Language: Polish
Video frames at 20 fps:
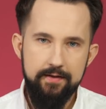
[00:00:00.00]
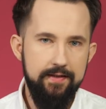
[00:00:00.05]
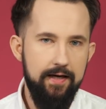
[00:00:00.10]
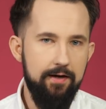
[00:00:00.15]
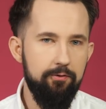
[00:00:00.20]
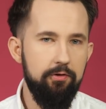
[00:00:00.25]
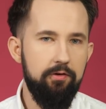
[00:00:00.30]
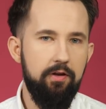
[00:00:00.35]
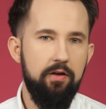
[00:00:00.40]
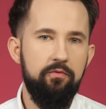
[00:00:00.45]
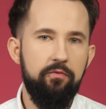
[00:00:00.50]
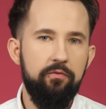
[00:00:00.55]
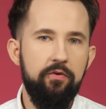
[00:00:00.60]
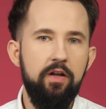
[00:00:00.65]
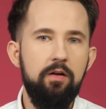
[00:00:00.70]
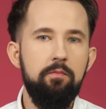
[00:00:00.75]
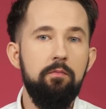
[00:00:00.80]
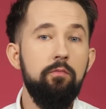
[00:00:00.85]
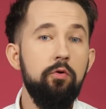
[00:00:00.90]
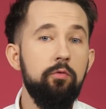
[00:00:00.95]
cały ten
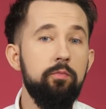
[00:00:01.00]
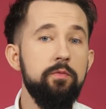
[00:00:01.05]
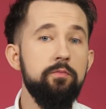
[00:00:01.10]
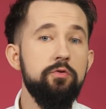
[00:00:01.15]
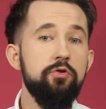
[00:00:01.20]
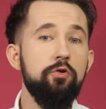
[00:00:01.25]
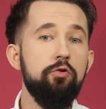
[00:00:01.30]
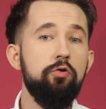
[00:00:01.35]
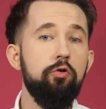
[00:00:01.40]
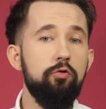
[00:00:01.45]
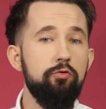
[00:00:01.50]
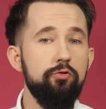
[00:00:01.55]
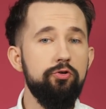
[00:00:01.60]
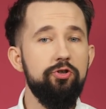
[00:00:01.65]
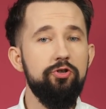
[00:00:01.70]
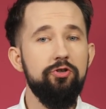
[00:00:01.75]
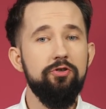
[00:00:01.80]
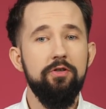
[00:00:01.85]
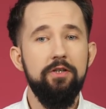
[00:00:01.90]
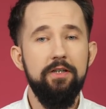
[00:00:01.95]
film mógłbym
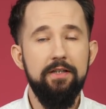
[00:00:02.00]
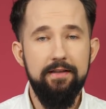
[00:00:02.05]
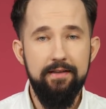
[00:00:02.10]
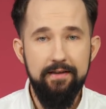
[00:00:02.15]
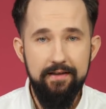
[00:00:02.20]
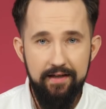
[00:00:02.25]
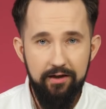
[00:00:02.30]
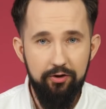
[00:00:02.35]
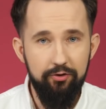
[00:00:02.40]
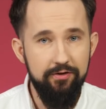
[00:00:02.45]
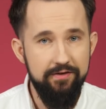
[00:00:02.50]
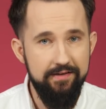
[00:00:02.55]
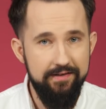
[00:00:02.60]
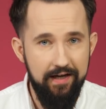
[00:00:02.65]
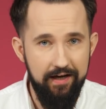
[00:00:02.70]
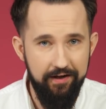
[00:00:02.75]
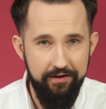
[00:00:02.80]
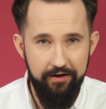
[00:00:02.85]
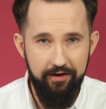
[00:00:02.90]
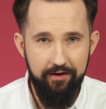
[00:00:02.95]
skrócić do jednego
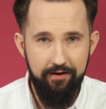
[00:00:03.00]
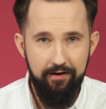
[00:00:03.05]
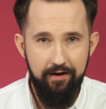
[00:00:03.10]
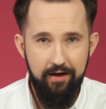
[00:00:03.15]
zdania.